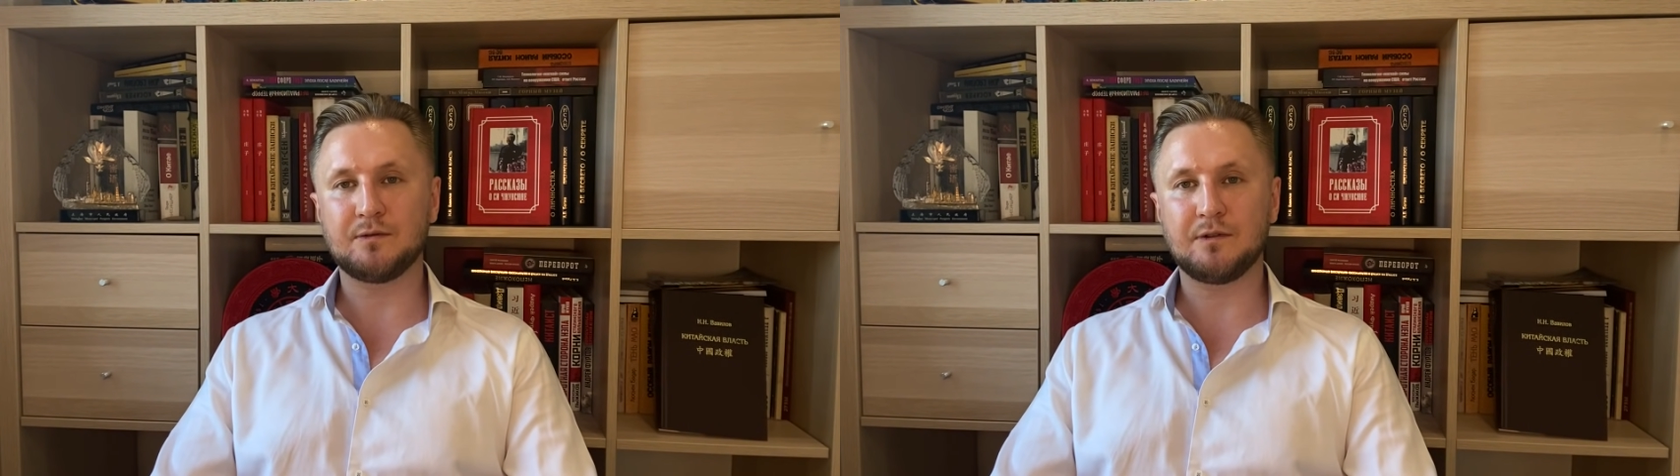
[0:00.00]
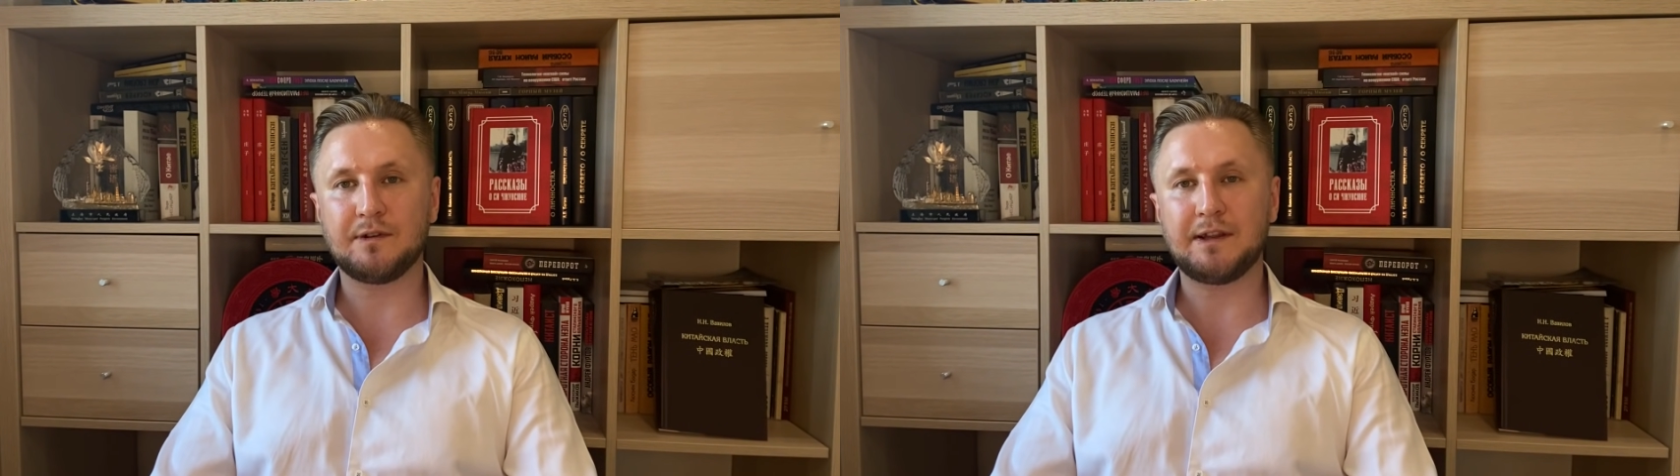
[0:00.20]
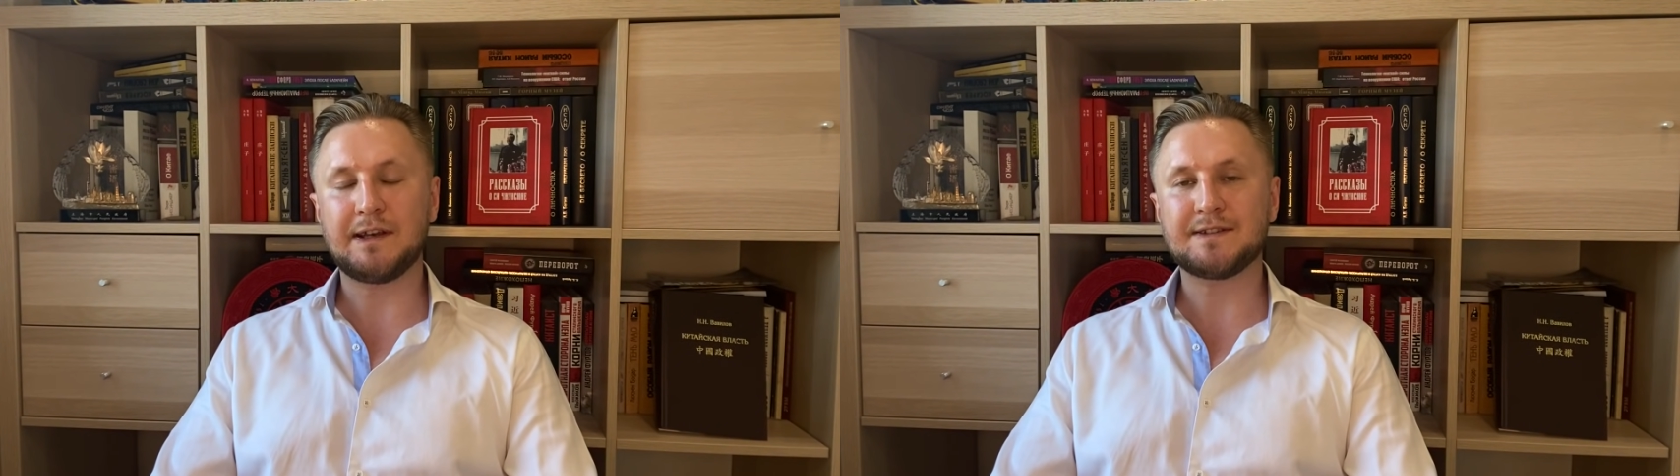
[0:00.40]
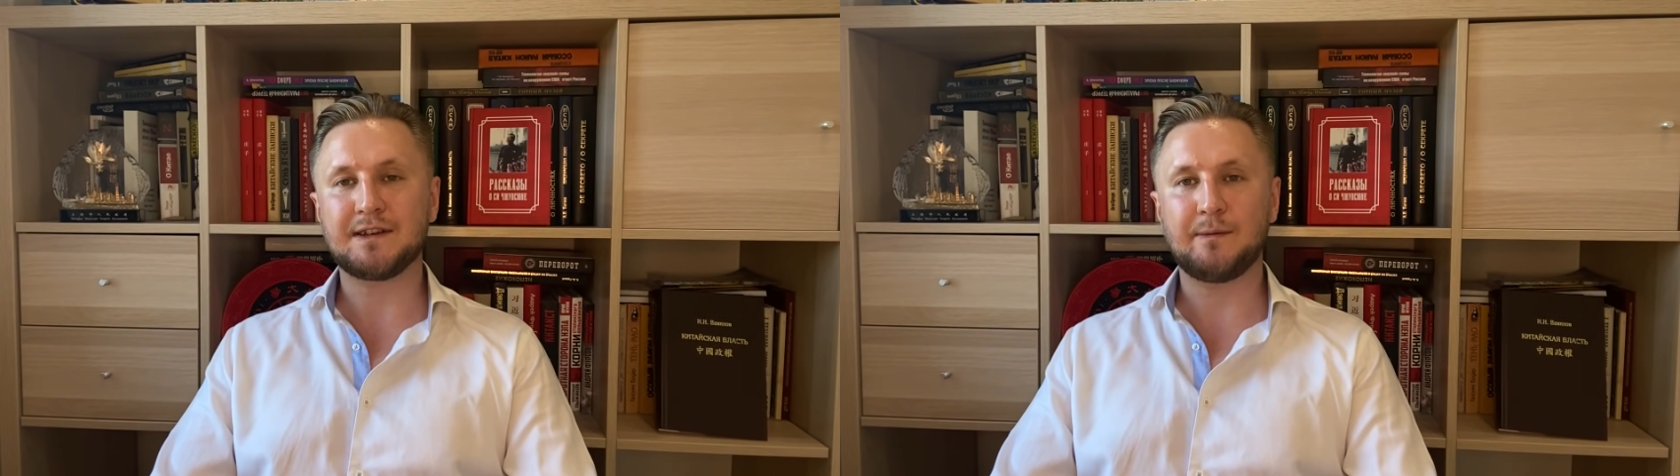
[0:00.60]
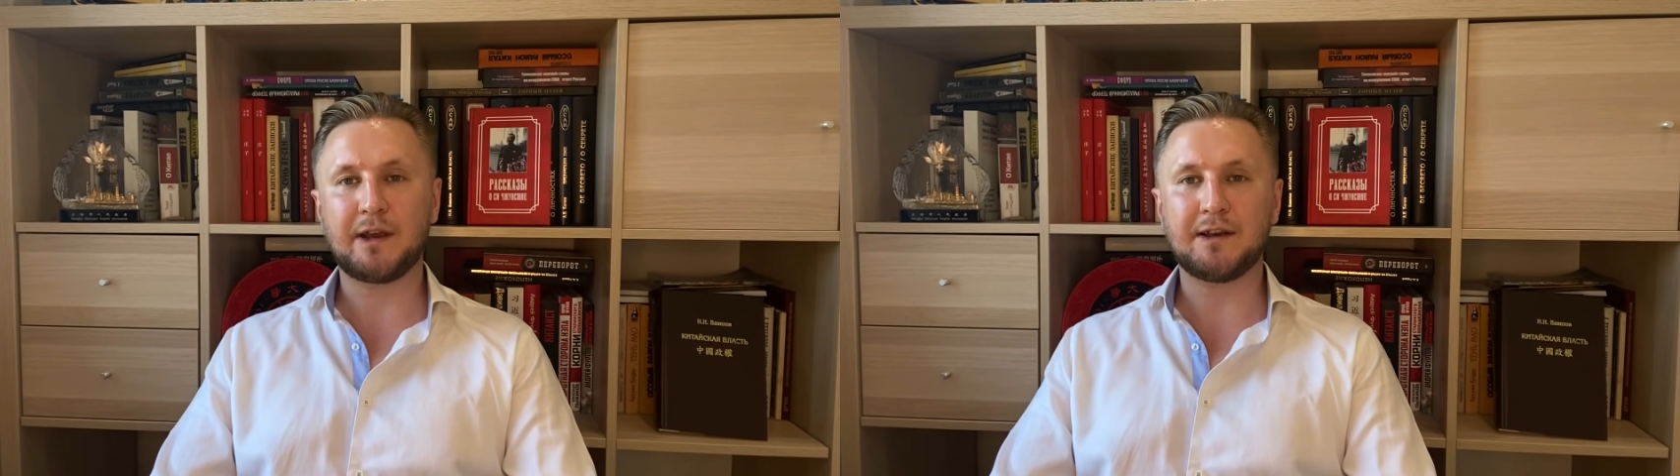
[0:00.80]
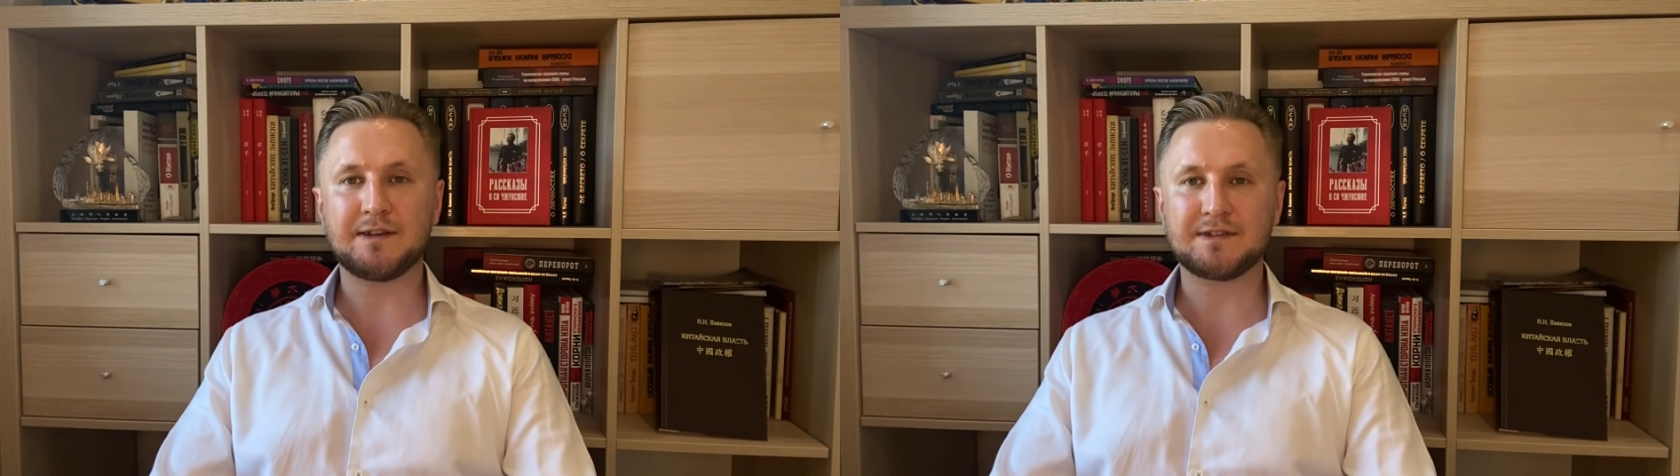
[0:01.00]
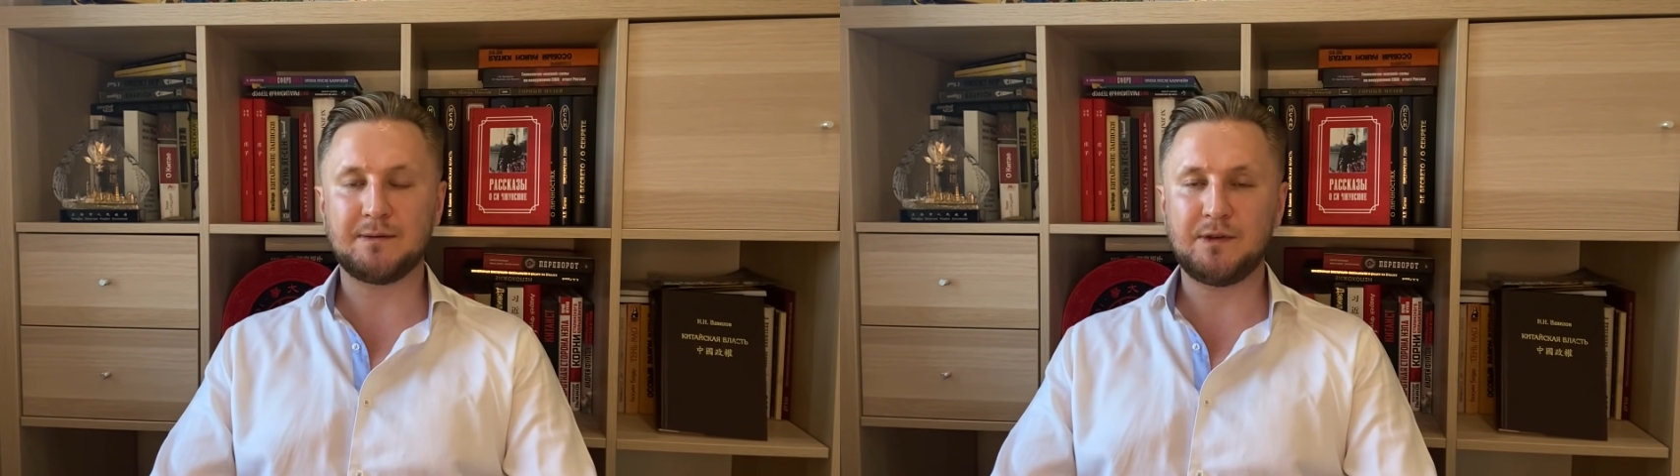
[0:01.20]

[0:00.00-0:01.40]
о китайско-американском